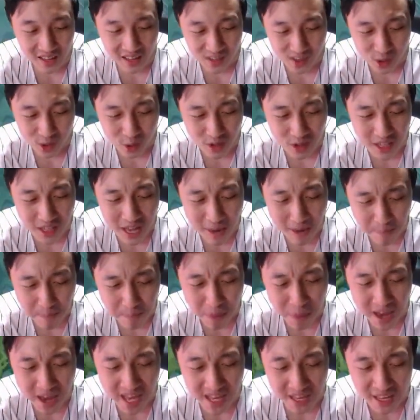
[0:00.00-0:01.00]

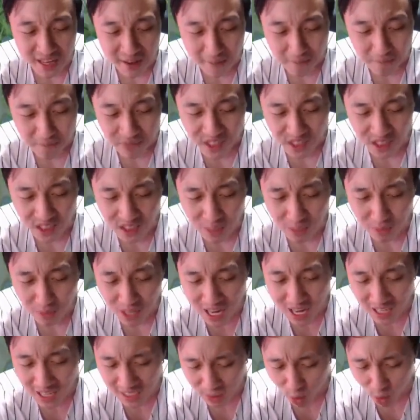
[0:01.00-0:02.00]
kenapa ya Setiap
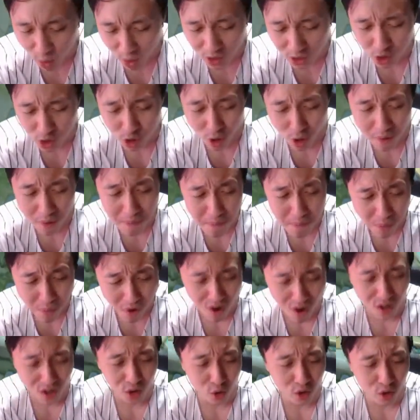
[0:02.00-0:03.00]
kali gue
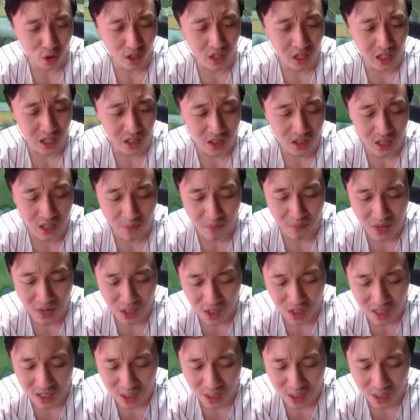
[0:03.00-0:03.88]
sombong tuh ya guys ya Pasti